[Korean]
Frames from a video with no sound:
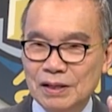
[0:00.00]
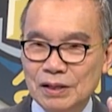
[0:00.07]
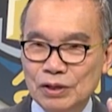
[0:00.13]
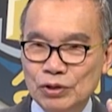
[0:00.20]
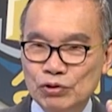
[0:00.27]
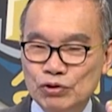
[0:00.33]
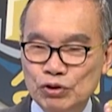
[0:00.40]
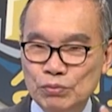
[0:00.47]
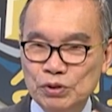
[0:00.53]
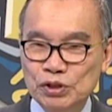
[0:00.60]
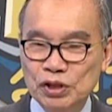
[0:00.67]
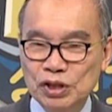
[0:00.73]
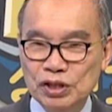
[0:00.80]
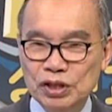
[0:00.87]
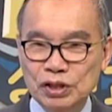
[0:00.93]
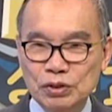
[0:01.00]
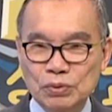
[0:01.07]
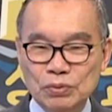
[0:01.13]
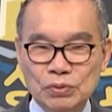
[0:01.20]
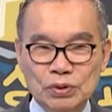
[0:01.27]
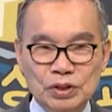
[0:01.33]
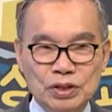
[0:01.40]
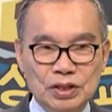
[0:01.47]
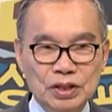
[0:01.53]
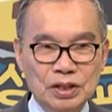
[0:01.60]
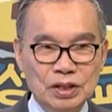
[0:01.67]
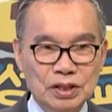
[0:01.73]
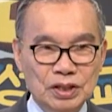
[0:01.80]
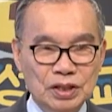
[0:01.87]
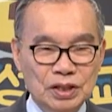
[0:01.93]
예수님이 자신이 온
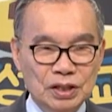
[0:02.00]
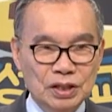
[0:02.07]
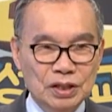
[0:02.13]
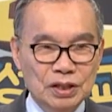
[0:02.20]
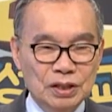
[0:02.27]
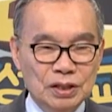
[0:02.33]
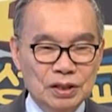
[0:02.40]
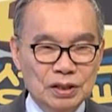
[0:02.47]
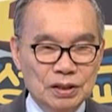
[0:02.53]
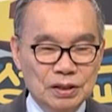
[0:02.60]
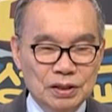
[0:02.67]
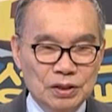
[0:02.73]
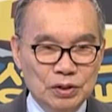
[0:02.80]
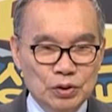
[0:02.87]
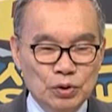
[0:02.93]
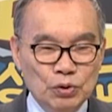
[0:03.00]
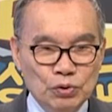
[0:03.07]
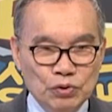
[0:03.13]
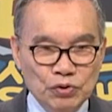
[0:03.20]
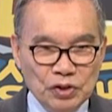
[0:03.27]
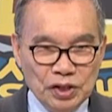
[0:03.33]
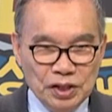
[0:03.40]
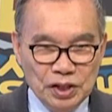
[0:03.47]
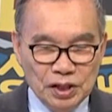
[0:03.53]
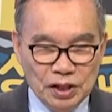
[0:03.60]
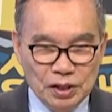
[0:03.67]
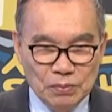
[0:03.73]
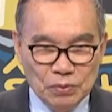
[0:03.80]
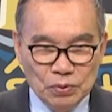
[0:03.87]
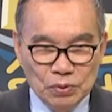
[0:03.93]
것이
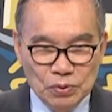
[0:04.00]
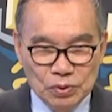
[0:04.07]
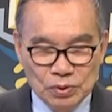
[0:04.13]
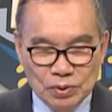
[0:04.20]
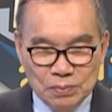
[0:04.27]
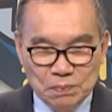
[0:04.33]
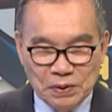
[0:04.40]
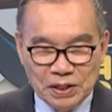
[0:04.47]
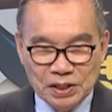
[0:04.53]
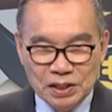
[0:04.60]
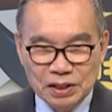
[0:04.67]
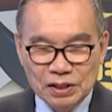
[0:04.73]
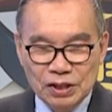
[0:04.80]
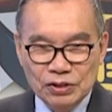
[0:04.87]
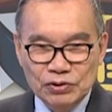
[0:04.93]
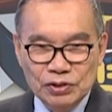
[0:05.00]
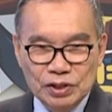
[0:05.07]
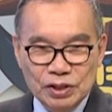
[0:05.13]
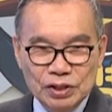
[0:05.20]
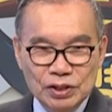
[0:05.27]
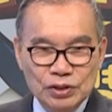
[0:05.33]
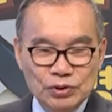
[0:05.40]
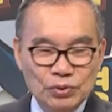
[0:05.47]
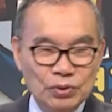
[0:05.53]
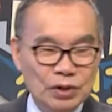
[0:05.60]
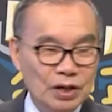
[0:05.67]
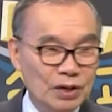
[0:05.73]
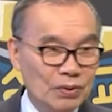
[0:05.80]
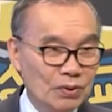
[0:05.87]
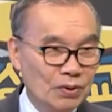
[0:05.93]
속죄일에 모든 백성의 죄를
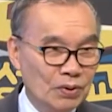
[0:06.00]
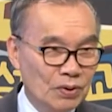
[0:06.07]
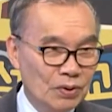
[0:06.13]
속하고